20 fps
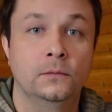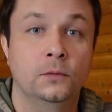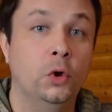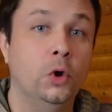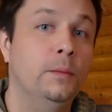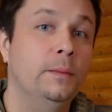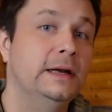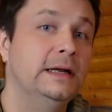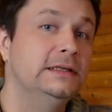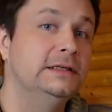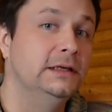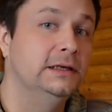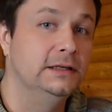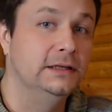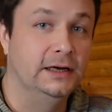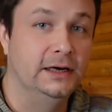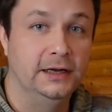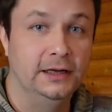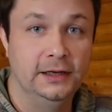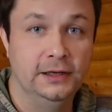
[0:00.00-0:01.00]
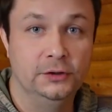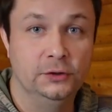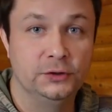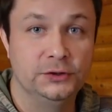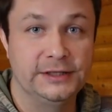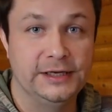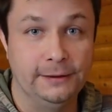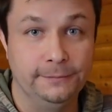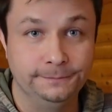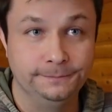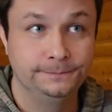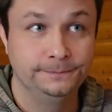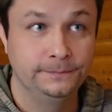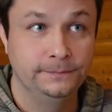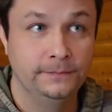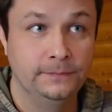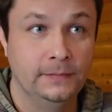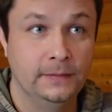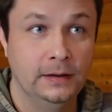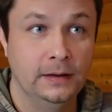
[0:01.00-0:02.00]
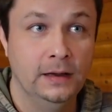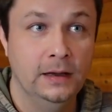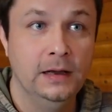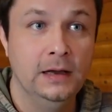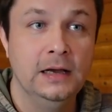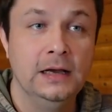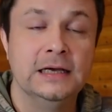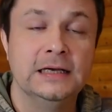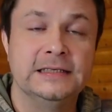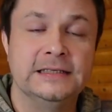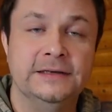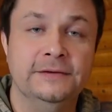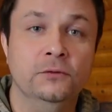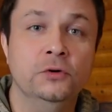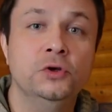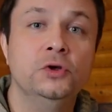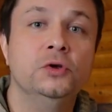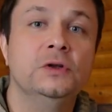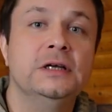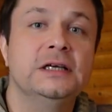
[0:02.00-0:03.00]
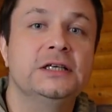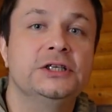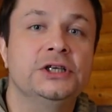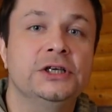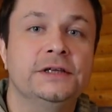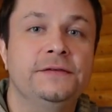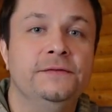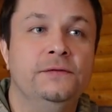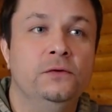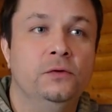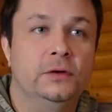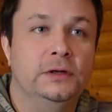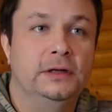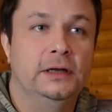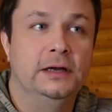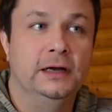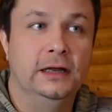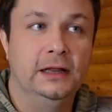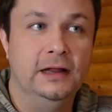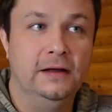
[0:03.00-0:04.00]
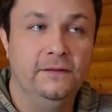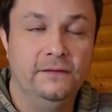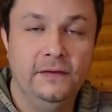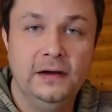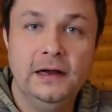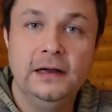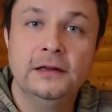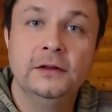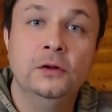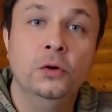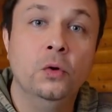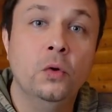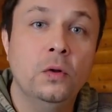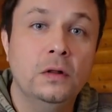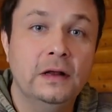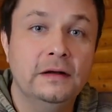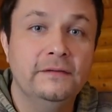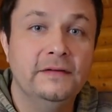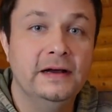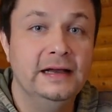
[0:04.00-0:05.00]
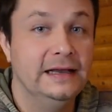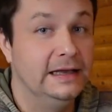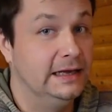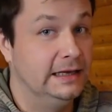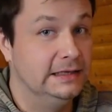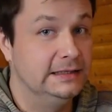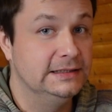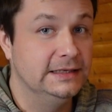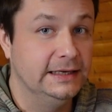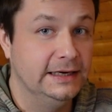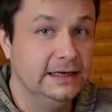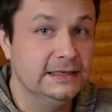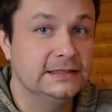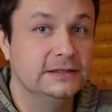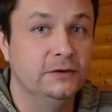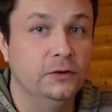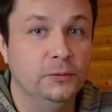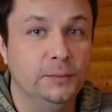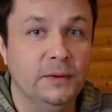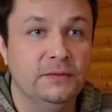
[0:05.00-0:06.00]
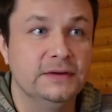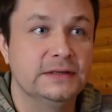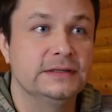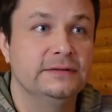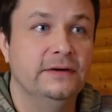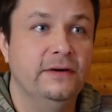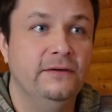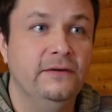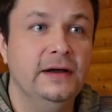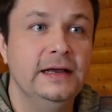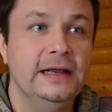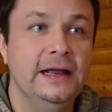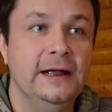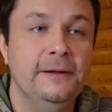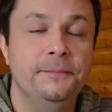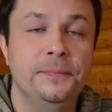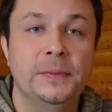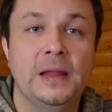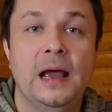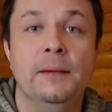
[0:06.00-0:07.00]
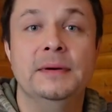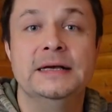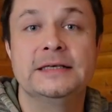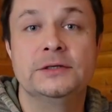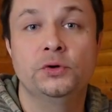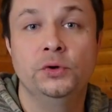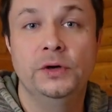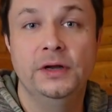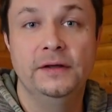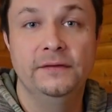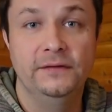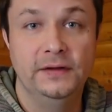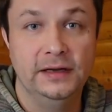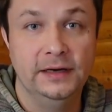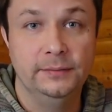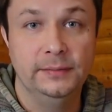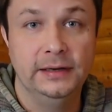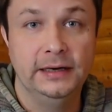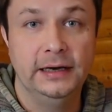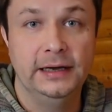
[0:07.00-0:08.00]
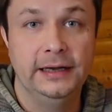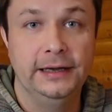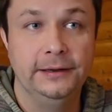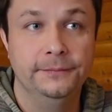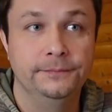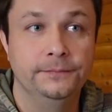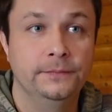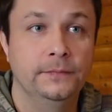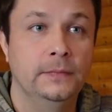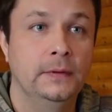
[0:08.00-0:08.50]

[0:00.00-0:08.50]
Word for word: Добрый день, дорогие друзья! Сегодня у нас четвертая глава долгого и интересного повествования об истории веры Бахаи.